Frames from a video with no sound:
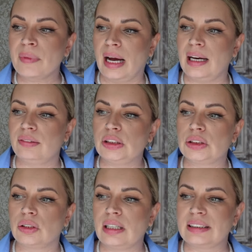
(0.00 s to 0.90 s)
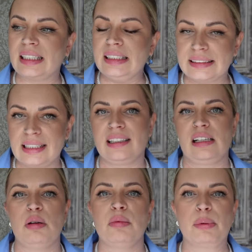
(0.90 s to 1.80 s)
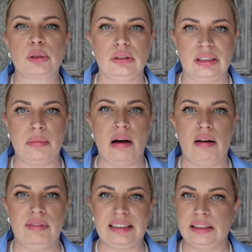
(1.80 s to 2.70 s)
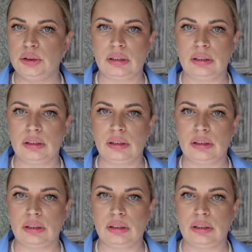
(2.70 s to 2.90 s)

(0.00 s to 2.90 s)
ale wiecie co, na ta XL na mnie była po prostu za mała, więc jeśli